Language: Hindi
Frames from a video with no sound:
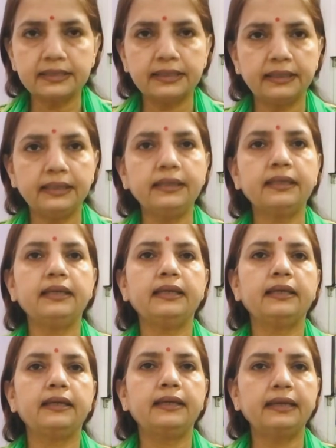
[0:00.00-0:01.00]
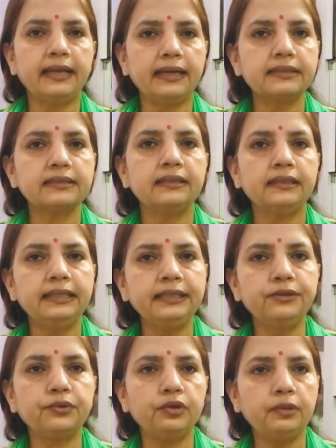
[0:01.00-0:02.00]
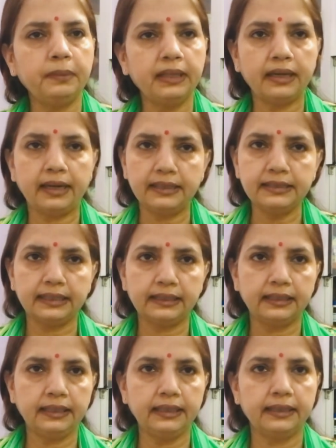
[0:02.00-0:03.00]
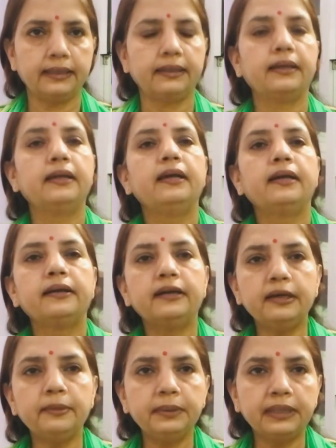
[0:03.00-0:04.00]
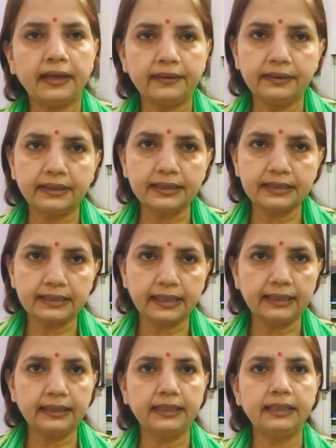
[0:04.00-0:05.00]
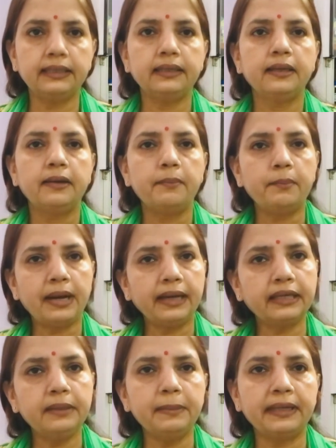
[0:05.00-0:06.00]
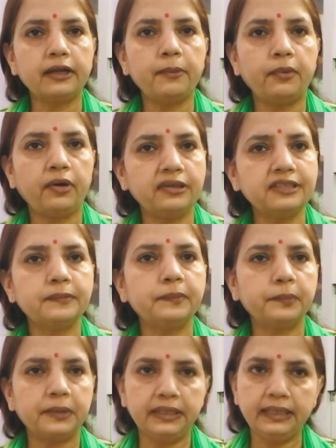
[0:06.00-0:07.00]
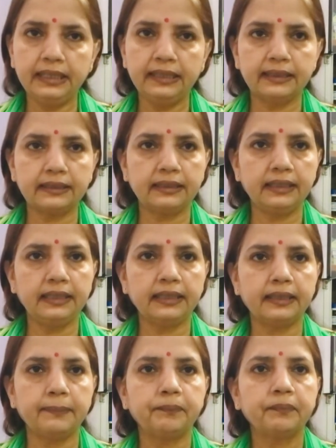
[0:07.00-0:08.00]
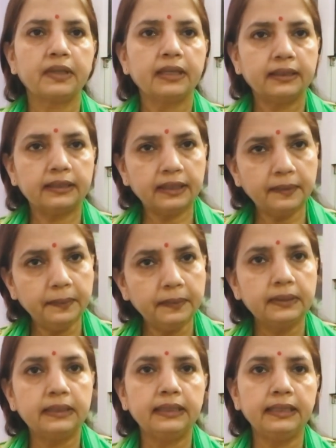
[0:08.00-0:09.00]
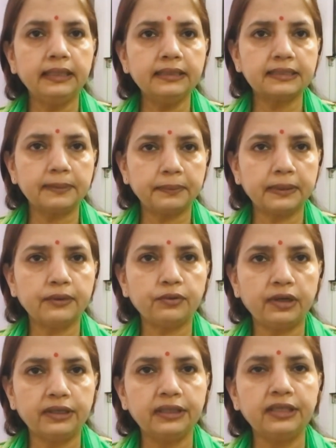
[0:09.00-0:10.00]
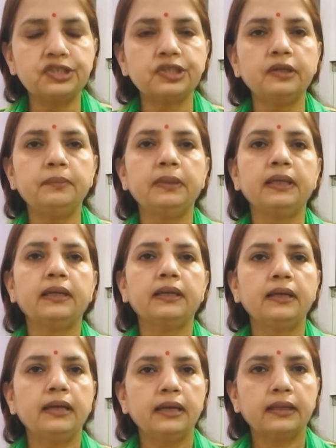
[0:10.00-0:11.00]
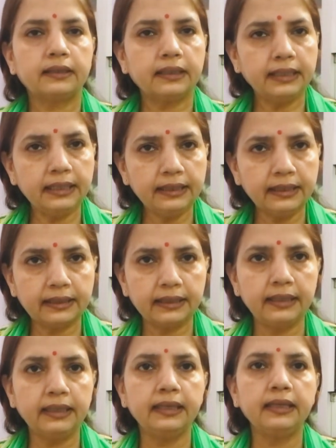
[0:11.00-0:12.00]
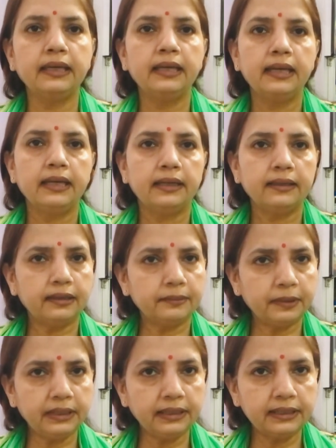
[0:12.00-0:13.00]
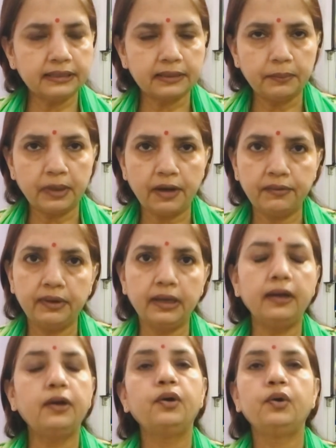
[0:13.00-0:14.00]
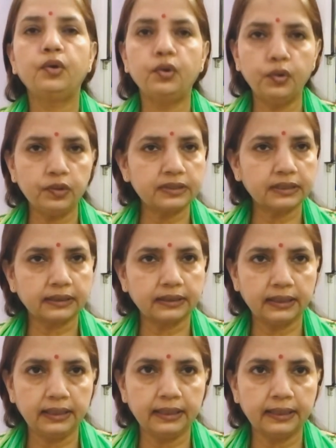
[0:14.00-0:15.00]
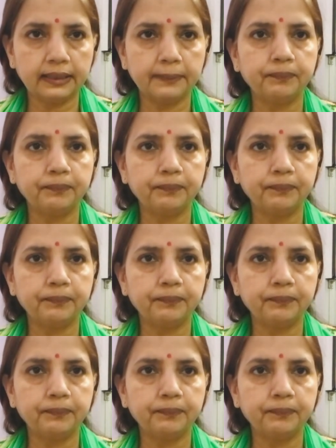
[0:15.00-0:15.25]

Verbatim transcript: शरीर की ग्लैंड्स लीड रोल में आ जाती हैं गर्भधारण के साथ ही माँ की मेटाबॉलिज्म बढ़ने लगती है तब इन सब के कोऑर्डिनेशन में कहीं ना कहीं गड़बड़ी की संभावना हो सकती है